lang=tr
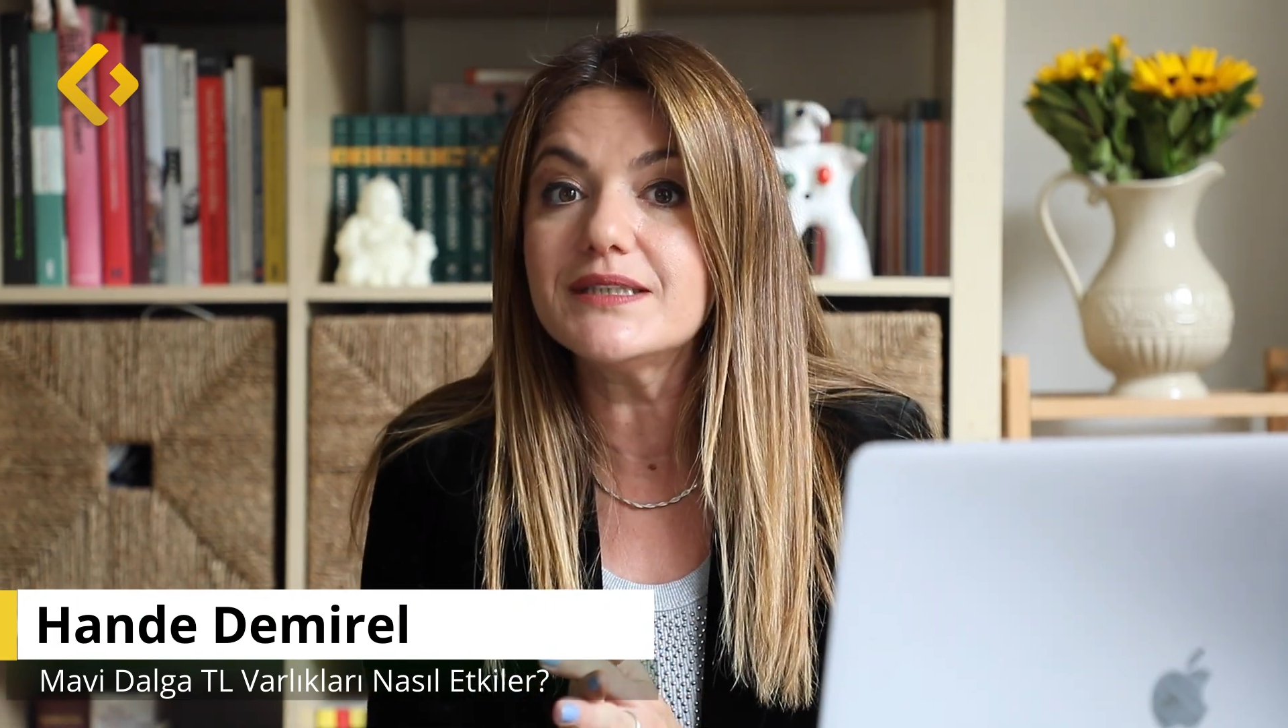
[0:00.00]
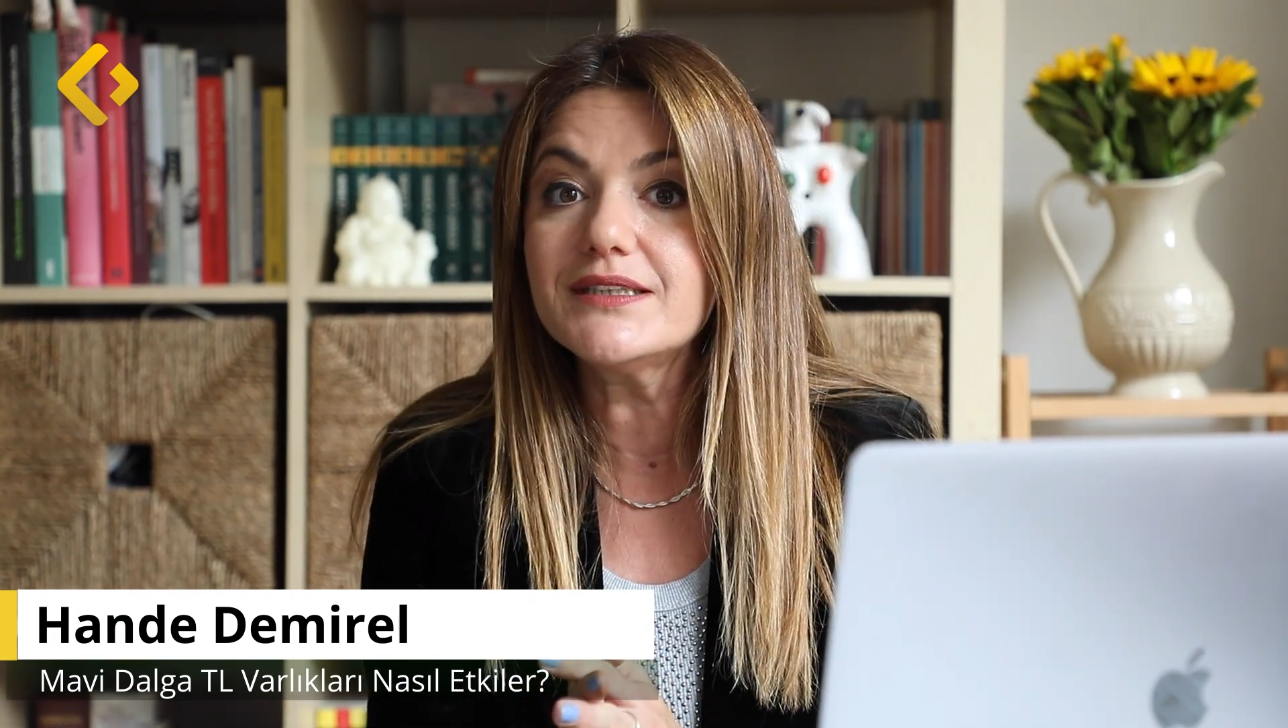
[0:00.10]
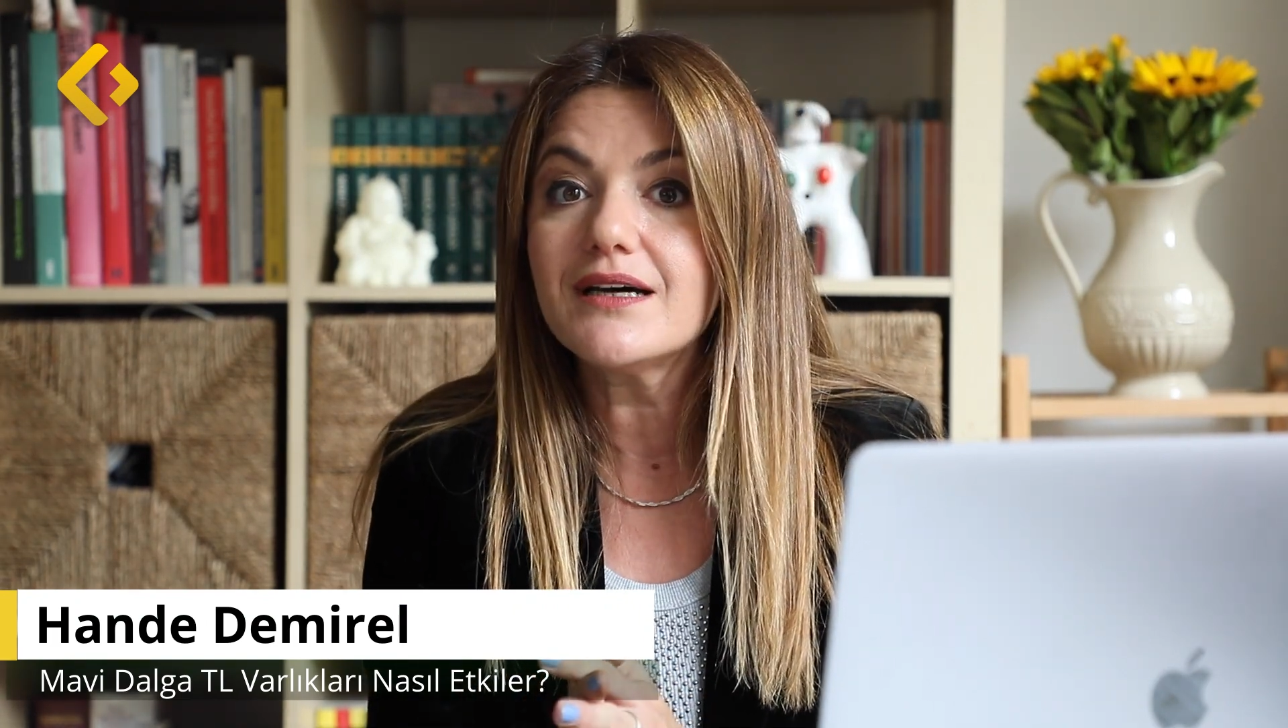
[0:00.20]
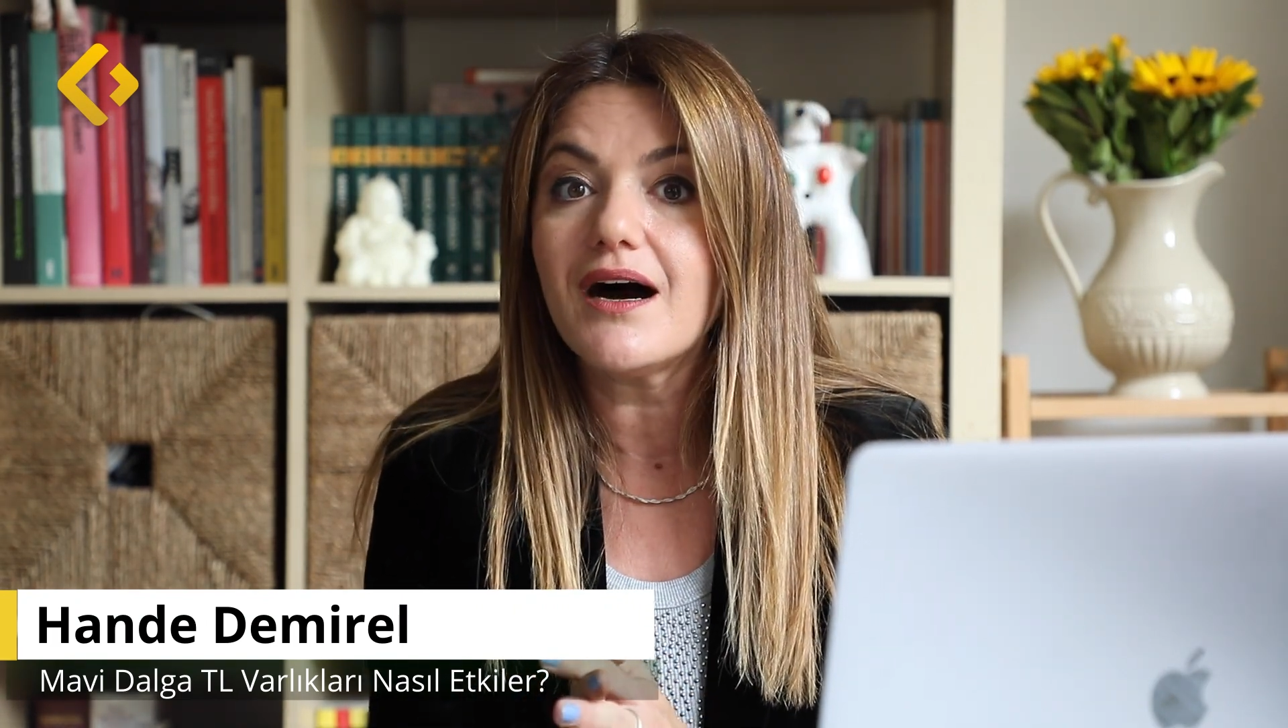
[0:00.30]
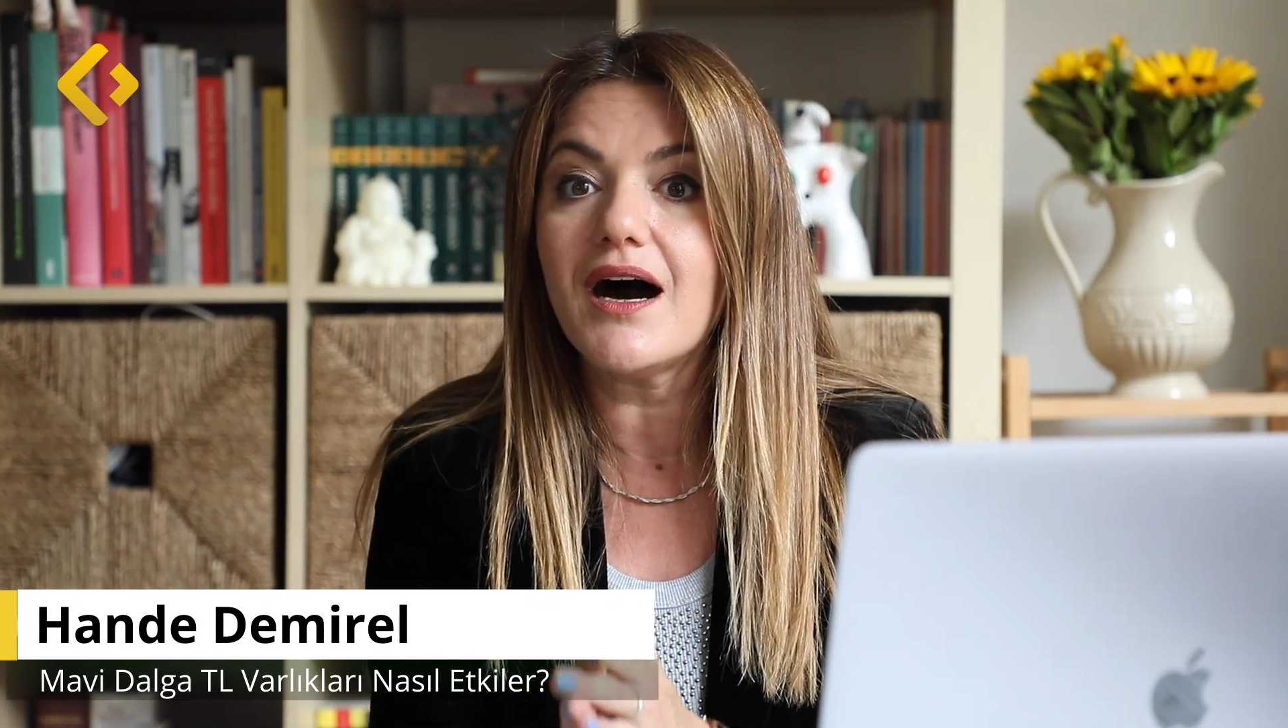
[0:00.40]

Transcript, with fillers: bir